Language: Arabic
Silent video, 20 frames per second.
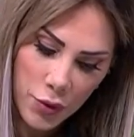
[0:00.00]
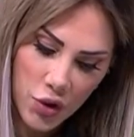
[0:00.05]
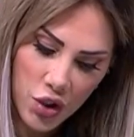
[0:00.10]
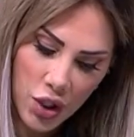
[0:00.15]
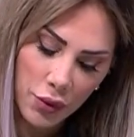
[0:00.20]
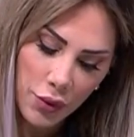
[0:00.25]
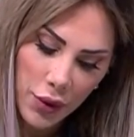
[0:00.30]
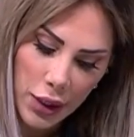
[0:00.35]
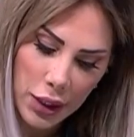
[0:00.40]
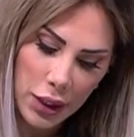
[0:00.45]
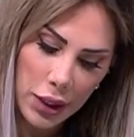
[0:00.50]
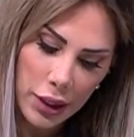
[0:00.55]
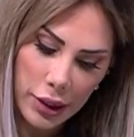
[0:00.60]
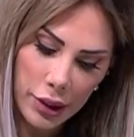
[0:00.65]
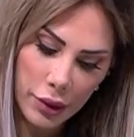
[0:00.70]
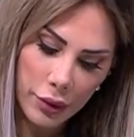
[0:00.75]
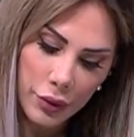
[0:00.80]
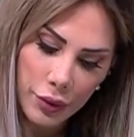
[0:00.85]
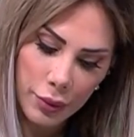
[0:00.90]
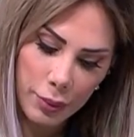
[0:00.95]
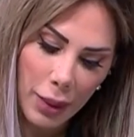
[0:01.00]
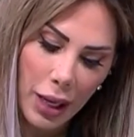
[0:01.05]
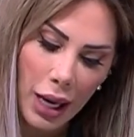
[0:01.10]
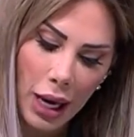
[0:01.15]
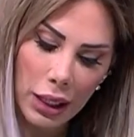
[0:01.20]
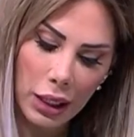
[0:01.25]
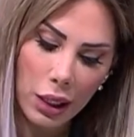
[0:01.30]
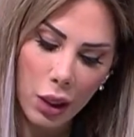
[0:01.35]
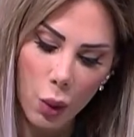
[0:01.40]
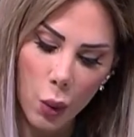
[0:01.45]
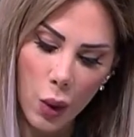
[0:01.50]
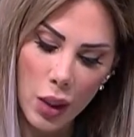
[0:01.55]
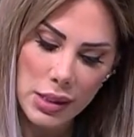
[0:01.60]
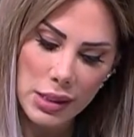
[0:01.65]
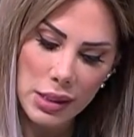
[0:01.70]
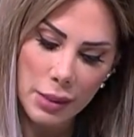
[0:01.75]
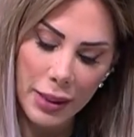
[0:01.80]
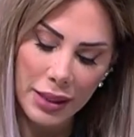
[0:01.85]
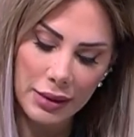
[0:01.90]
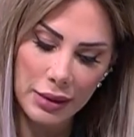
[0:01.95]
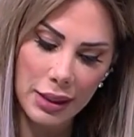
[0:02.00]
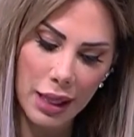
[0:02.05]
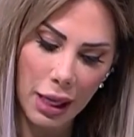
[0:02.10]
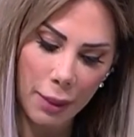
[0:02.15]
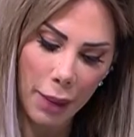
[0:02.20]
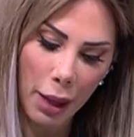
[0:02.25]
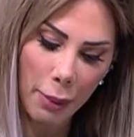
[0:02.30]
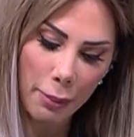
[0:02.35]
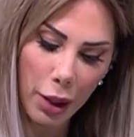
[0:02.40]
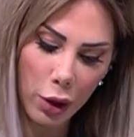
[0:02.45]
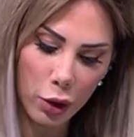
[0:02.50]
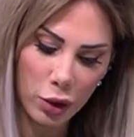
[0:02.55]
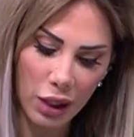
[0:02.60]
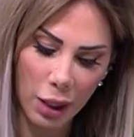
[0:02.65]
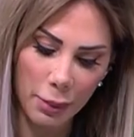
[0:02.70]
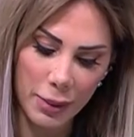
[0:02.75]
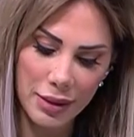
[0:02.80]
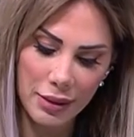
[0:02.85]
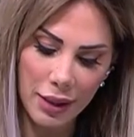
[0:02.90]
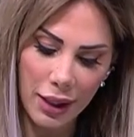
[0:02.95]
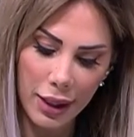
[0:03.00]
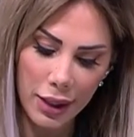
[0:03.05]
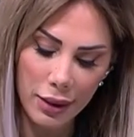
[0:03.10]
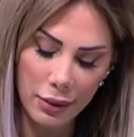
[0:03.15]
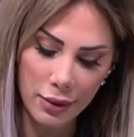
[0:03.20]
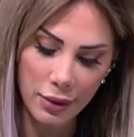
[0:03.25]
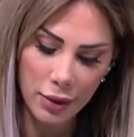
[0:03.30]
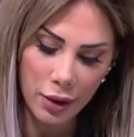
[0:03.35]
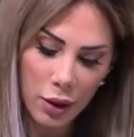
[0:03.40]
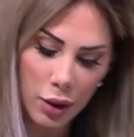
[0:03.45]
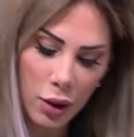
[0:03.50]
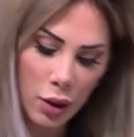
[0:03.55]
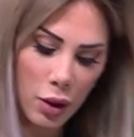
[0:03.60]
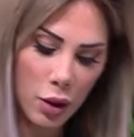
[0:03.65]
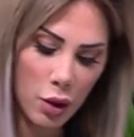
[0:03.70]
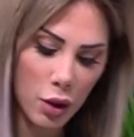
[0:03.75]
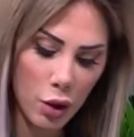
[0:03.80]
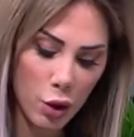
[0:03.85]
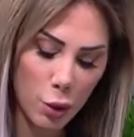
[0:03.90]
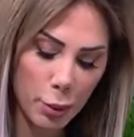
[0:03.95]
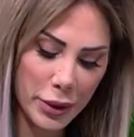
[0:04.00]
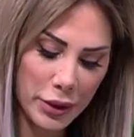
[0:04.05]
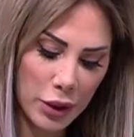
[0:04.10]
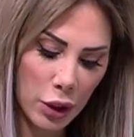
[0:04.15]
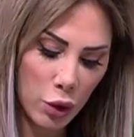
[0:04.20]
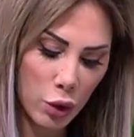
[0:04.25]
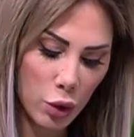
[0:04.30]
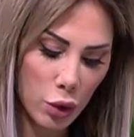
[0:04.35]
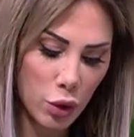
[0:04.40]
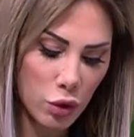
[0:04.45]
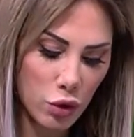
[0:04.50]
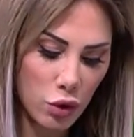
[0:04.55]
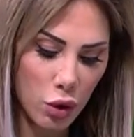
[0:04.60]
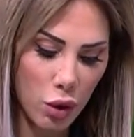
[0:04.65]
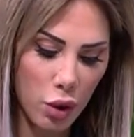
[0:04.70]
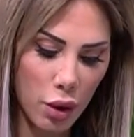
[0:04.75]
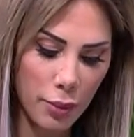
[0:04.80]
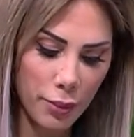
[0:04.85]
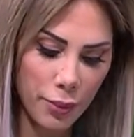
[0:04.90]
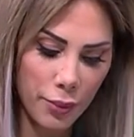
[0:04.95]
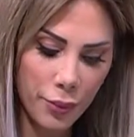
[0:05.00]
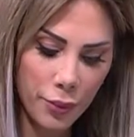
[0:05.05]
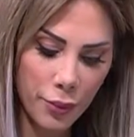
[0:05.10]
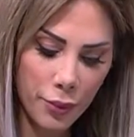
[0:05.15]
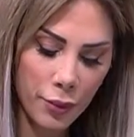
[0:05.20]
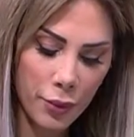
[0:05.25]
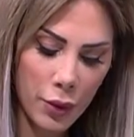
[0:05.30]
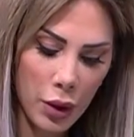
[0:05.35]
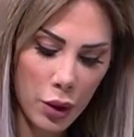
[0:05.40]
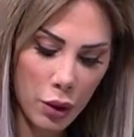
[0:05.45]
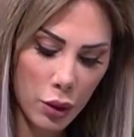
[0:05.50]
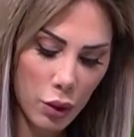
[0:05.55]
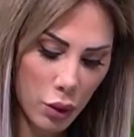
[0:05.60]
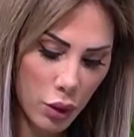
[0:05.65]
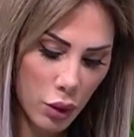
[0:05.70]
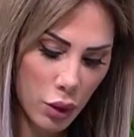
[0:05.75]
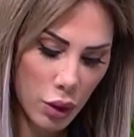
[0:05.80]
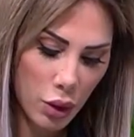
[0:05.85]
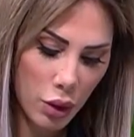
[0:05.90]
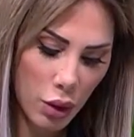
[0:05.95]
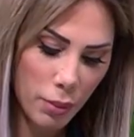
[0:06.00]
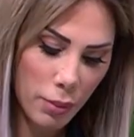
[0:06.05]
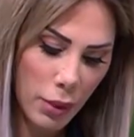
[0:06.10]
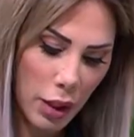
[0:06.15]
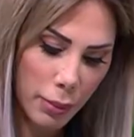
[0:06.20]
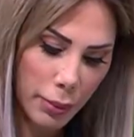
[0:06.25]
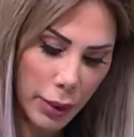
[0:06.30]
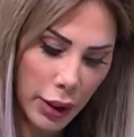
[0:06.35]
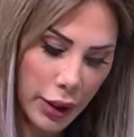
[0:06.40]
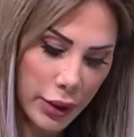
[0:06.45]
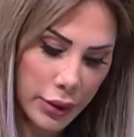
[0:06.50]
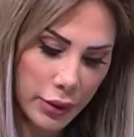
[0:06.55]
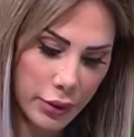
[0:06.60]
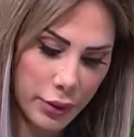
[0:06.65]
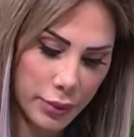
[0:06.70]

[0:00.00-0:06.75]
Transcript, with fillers: شايفين كيف مع هالخواص تبعت اللحمه عم باخذها من تحت وبدنا نخلطهم كلهم مع بعض